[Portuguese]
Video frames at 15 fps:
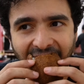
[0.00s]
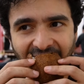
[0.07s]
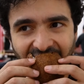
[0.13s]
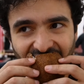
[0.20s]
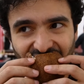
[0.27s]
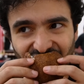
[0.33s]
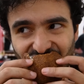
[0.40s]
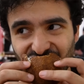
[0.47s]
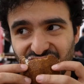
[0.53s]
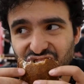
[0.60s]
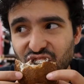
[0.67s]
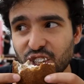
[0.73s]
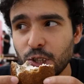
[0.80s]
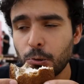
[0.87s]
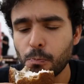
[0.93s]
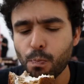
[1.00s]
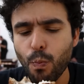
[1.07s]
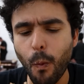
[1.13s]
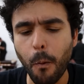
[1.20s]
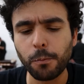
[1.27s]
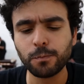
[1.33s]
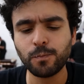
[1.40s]
Saindo de lá, a gente foi
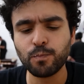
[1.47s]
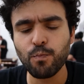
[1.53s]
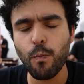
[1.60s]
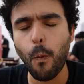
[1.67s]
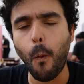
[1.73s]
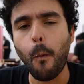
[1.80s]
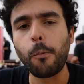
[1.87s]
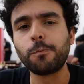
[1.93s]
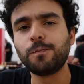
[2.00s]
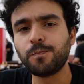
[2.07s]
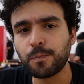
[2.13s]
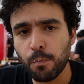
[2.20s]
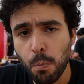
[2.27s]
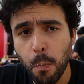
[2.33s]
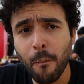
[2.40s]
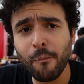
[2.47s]
comer o que talvez seja o